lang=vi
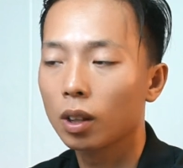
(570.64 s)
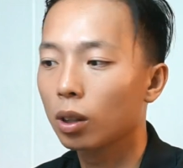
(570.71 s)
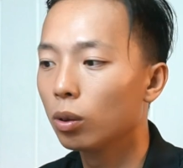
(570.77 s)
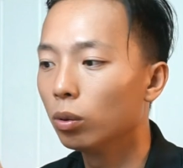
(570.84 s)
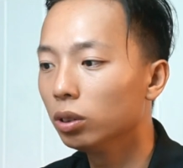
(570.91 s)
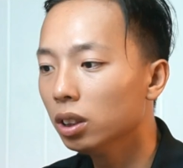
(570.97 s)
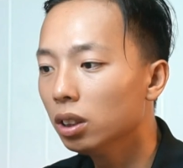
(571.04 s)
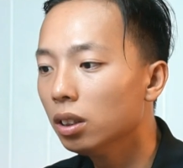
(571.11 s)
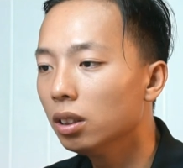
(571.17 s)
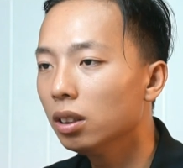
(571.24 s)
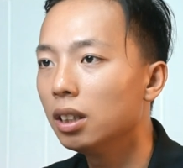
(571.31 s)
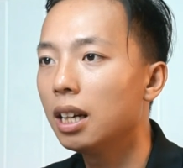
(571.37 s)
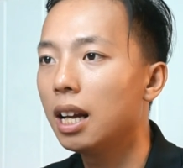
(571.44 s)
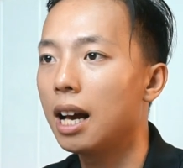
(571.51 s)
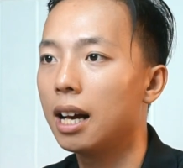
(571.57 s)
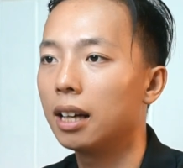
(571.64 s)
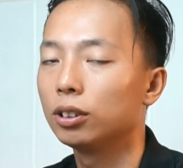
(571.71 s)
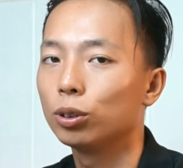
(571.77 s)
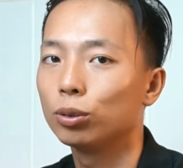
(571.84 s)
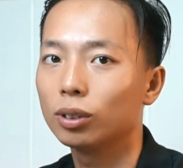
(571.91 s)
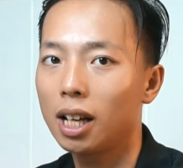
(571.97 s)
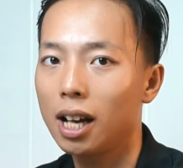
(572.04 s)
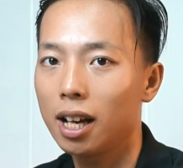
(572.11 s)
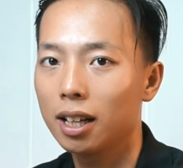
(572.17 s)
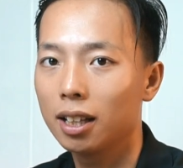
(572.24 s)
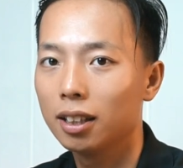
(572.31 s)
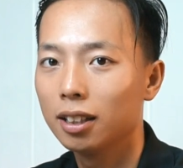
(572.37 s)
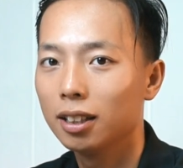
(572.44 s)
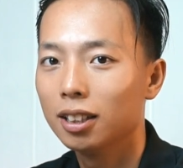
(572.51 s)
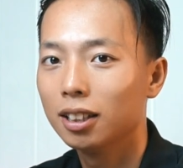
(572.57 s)
cũng như là chúng ta
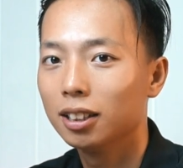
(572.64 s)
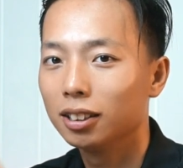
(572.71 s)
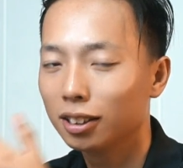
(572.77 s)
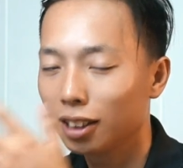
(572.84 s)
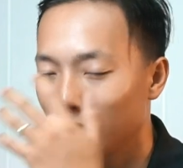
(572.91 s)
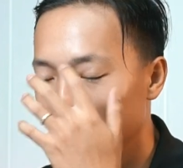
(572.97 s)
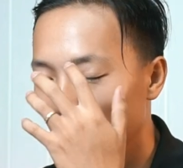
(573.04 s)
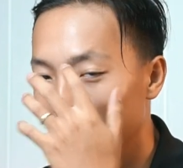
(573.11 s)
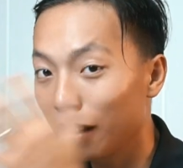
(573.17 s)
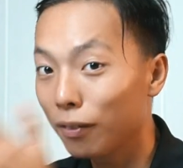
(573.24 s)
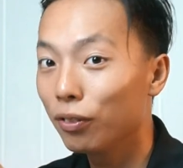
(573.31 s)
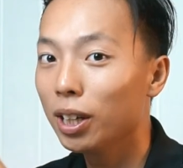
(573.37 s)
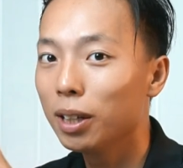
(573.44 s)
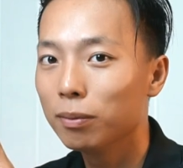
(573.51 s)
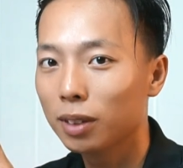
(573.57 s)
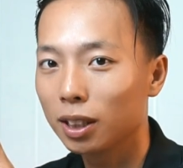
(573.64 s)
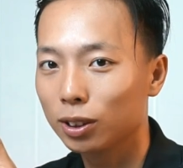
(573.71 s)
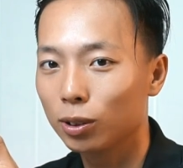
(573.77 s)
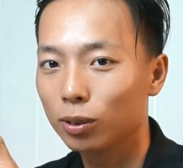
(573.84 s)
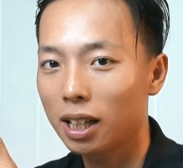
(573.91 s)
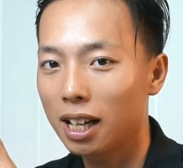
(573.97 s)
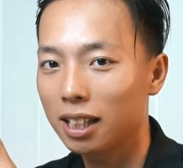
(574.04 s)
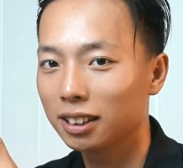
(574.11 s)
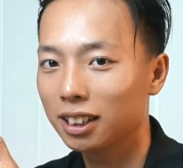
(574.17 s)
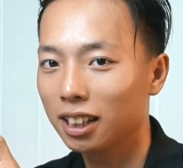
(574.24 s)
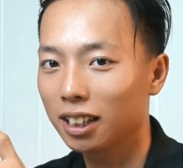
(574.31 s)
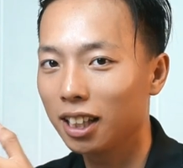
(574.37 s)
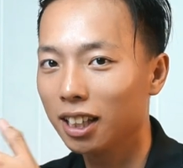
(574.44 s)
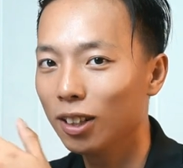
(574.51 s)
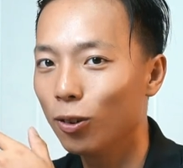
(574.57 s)
sẽ xem phim và chúng ta sẽ
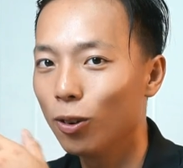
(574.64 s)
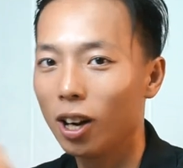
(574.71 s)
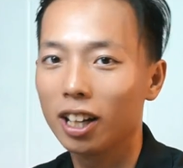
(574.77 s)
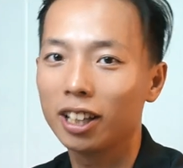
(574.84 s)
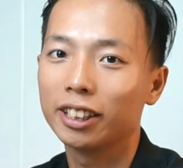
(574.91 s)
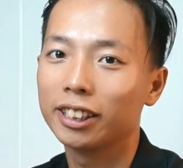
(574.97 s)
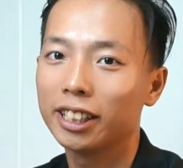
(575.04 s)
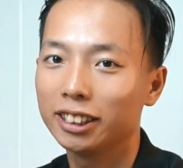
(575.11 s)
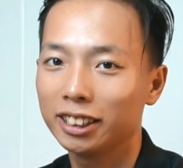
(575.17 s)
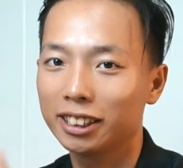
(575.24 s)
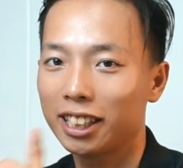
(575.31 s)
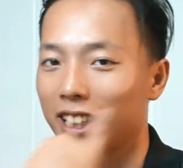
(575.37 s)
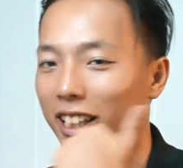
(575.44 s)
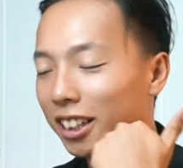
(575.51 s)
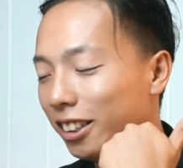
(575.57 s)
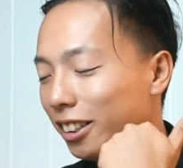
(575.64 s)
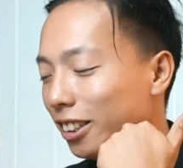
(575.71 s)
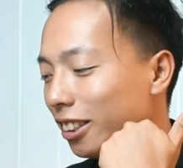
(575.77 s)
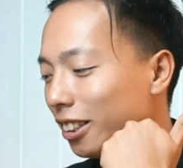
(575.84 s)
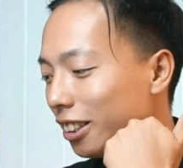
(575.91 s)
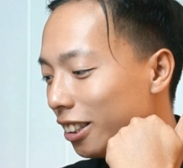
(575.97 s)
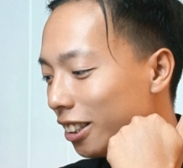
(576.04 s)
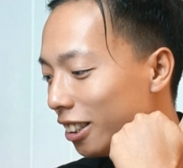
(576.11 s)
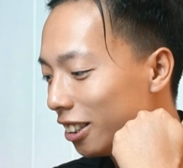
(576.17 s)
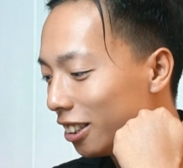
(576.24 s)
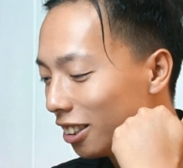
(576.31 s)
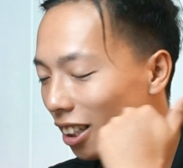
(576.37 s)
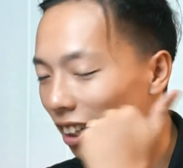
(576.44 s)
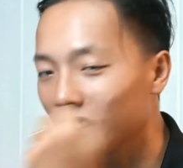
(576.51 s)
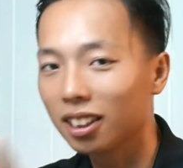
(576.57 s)
thấy sẽ thấy
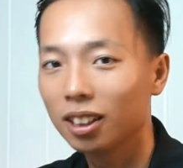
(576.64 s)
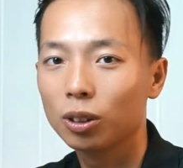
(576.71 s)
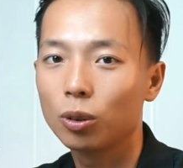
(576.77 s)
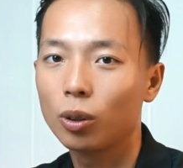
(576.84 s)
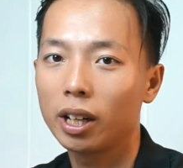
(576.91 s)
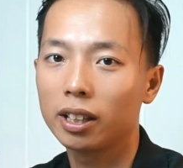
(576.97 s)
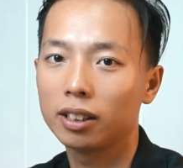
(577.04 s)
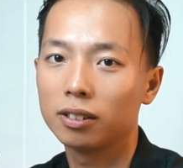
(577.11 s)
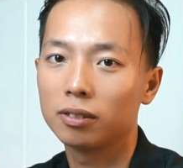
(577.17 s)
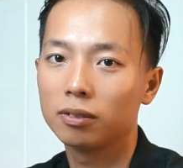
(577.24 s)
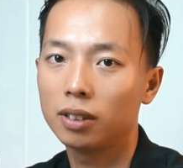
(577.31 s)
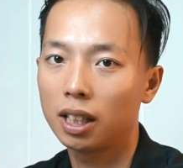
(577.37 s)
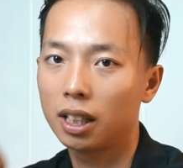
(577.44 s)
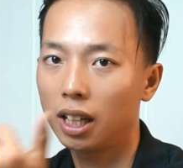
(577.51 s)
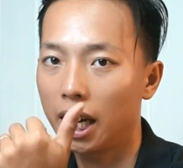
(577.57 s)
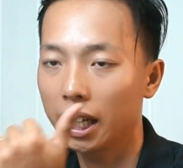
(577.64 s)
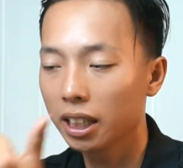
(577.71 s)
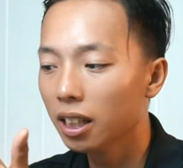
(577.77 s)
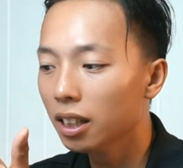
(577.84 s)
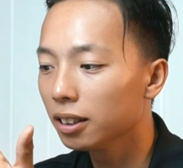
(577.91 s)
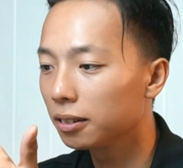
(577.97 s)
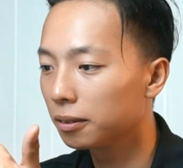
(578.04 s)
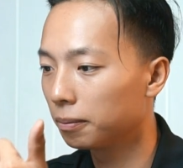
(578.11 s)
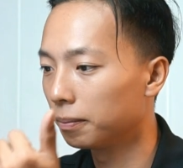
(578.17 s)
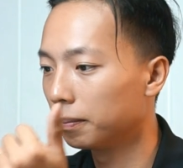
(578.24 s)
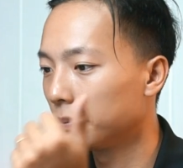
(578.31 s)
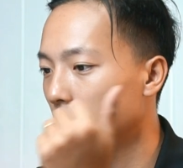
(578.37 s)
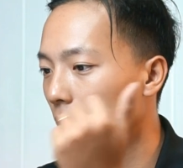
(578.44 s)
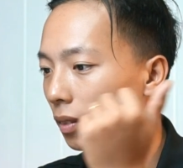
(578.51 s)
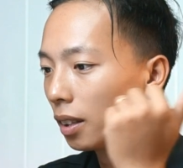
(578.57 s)
rất là thân quen và nó hay hơn.
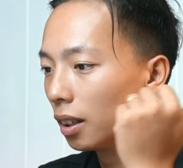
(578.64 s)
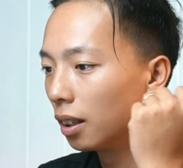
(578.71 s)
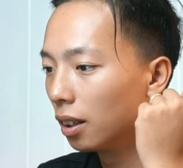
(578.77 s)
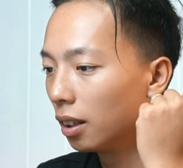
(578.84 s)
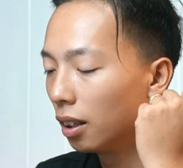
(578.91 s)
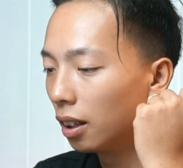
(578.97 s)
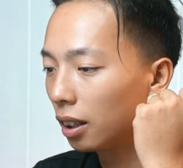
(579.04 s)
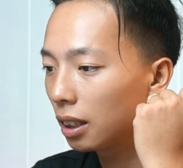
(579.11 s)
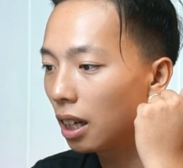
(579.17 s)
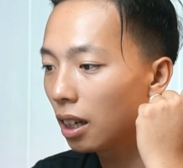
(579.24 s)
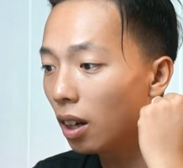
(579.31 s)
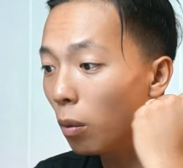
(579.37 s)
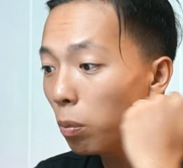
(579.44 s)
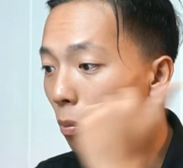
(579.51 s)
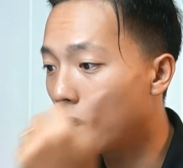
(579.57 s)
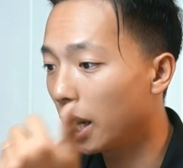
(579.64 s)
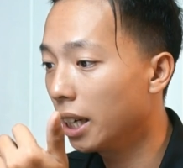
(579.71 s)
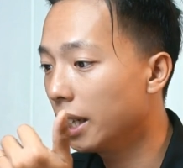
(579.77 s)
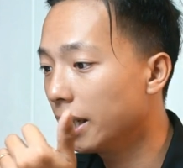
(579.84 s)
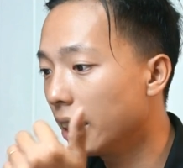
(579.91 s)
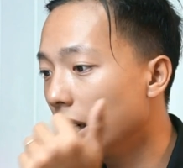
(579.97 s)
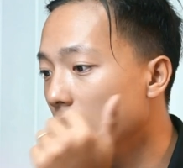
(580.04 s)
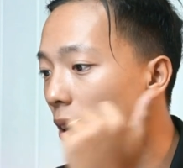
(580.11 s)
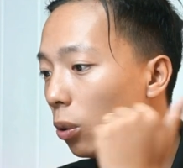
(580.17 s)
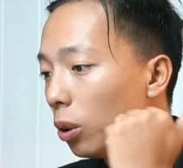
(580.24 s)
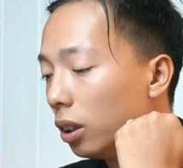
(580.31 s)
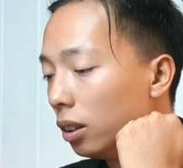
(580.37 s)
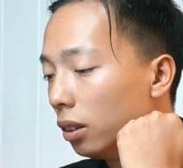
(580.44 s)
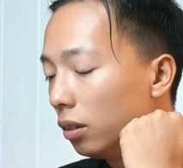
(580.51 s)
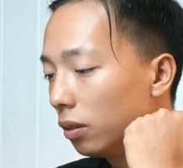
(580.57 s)
Các góc máy, các hiệu
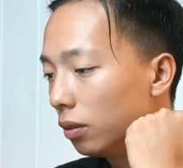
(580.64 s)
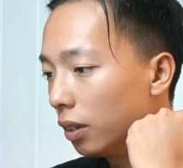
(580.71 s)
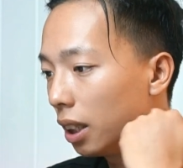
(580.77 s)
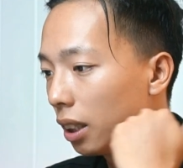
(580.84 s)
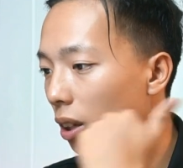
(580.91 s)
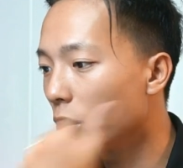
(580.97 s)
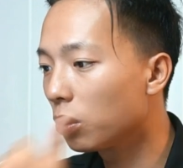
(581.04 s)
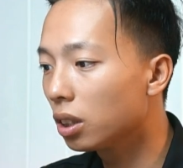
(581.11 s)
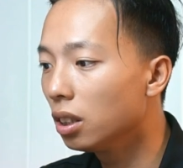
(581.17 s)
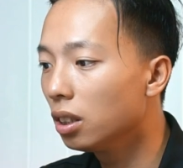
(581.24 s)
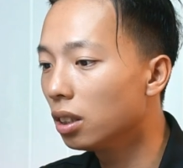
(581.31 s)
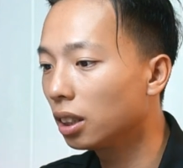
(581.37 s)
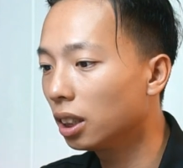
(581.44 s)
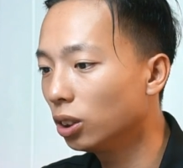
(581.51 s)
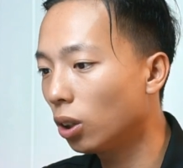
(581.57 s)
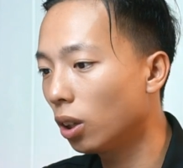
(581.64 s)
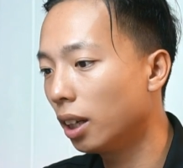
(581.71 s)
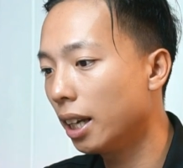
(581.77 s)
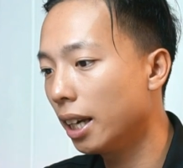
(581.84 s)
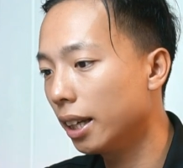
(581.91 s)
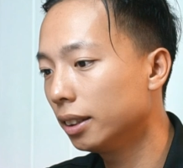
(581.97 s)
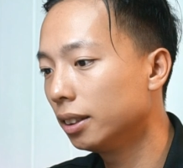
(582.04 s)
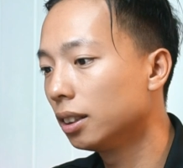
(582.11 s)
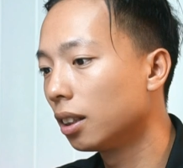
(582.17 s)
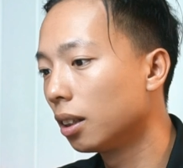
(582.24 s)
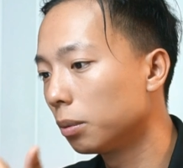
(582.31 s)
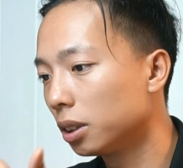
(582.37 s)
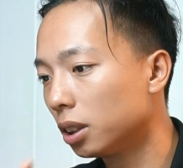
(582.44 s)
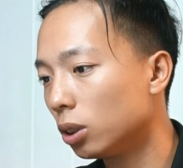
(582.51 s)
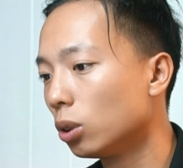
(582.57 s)
ứng về tiêu cự, cách chọn lens, trường
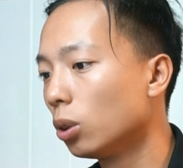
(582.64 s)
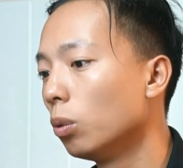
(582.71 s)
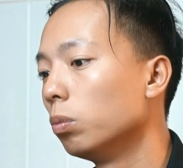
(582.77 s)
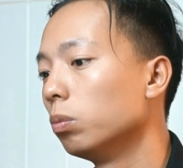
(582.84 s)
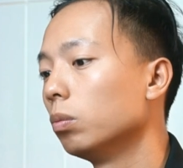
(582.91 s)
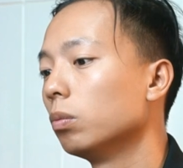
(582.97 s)
hợp sử dụng,